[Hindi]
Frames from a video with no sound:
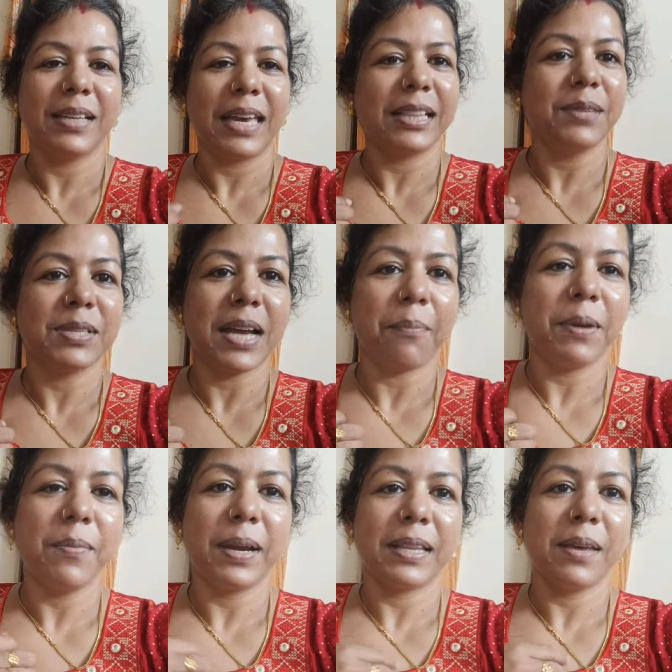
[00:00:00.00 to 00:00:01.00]
एकदम
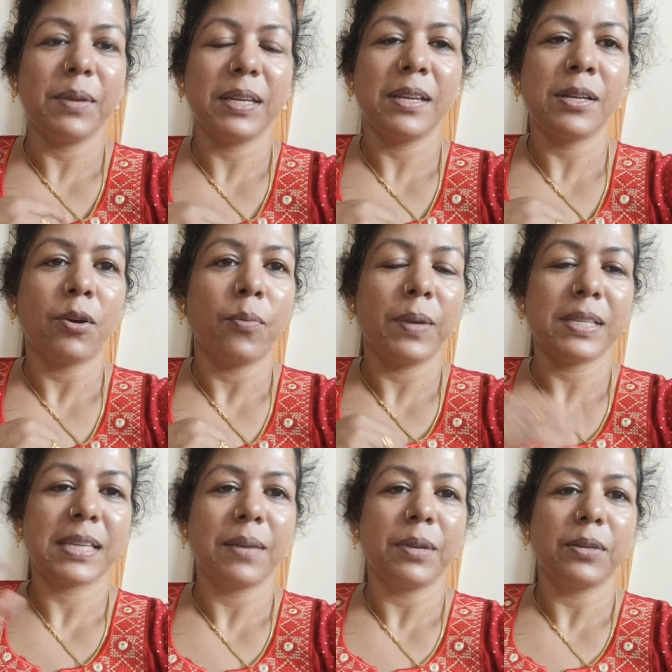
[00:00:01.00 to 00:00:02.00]
सामने ही बैठता है बी
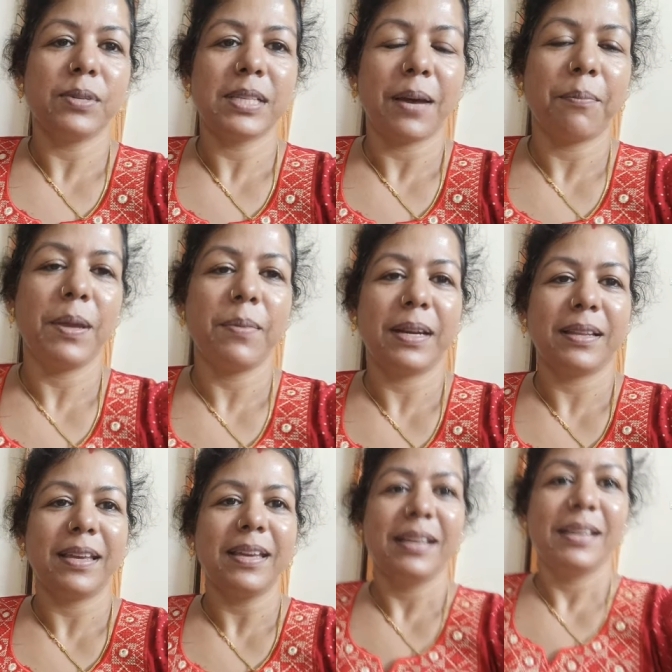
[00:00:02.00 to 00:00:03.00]
कॉम्प्लेक्स के बिल्कुल सामने ही
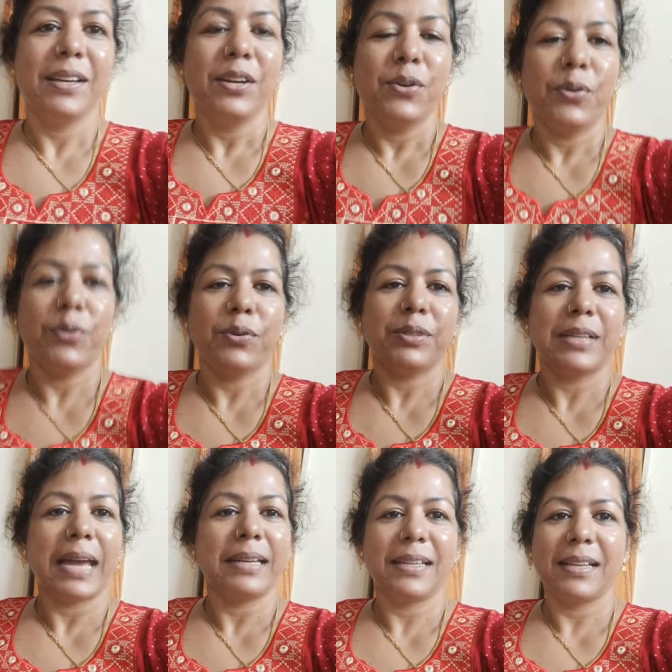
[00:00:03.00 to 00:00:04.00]
बैठता है वो
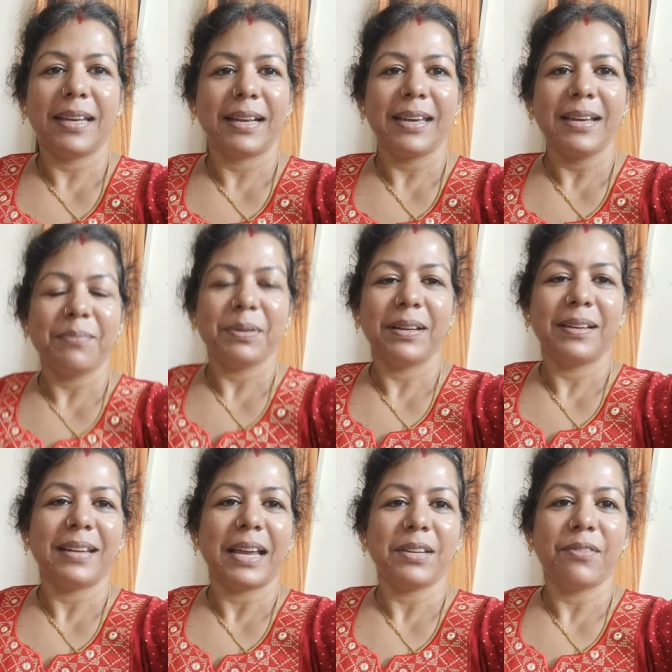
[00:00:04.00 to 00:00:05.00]
नाइटी लेके
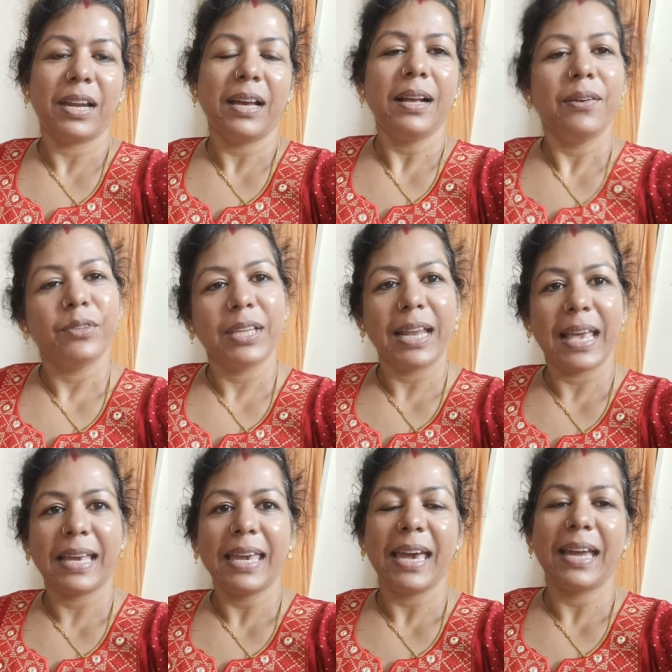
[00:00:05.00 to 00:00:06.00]
नाइटी वाला उधर
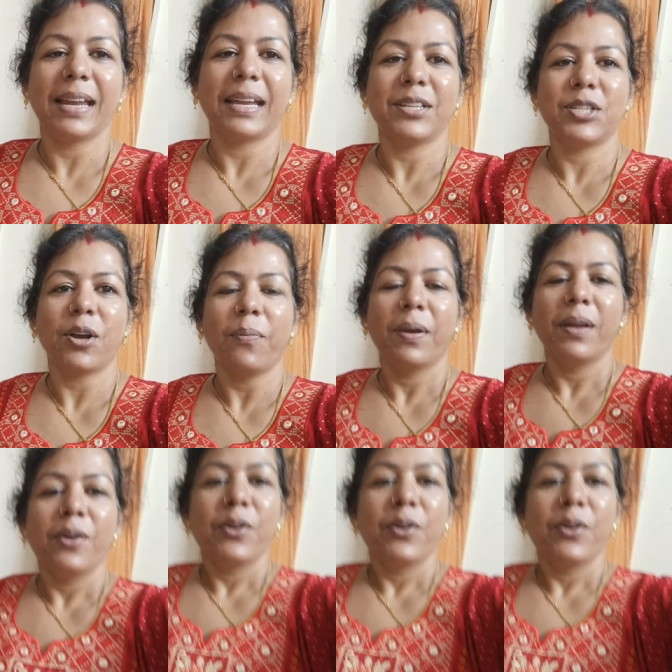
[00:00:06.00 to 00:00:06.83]
एक ही है नाइटी शॉप